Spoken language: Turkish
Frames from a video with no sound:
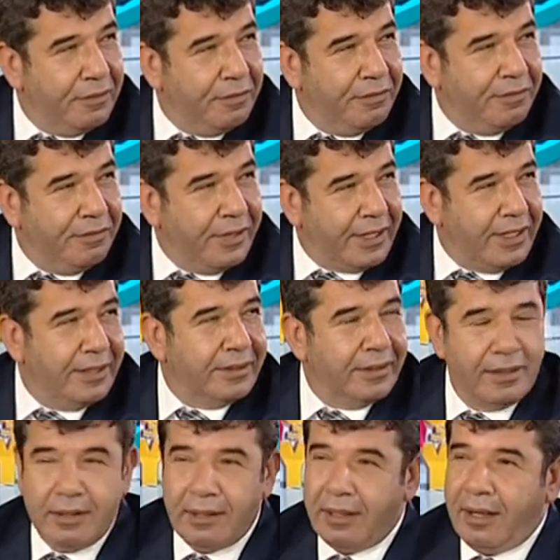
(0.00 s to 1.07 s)
fakir.
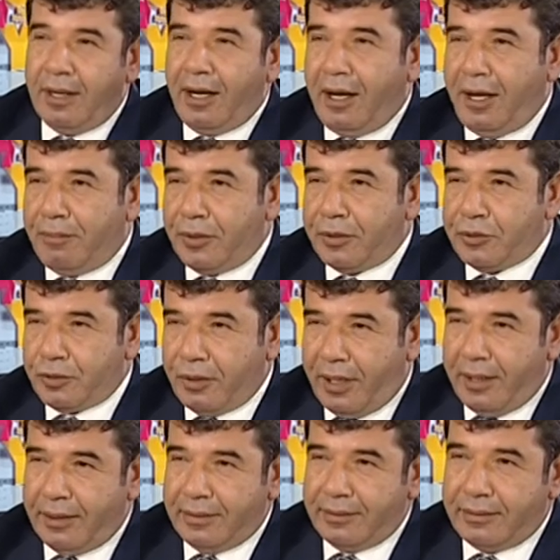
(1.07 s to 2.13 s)
Hmm. Ama şu
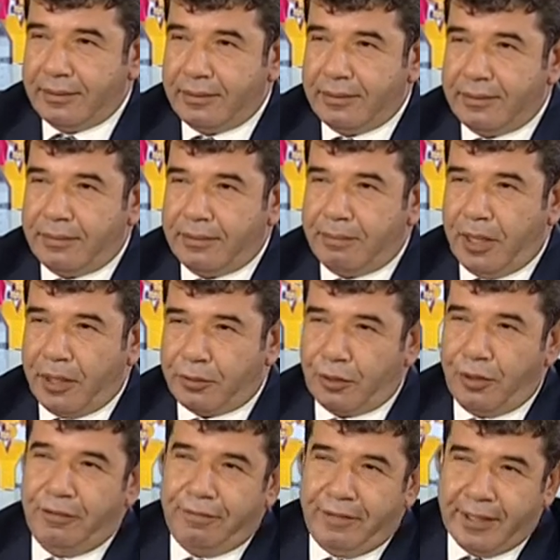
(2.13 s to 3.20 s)
an
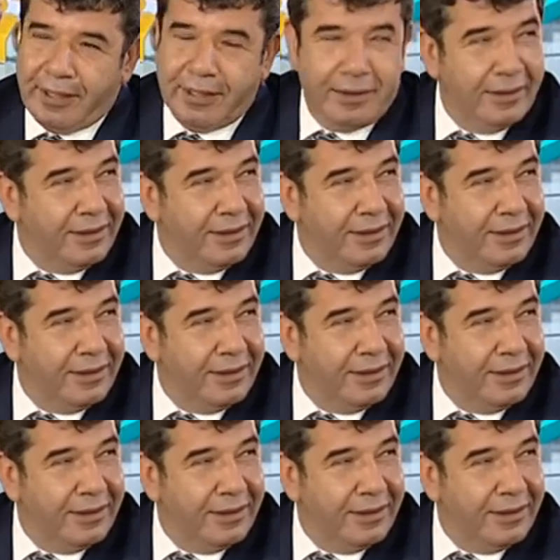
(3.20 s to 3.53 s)
patron fakir,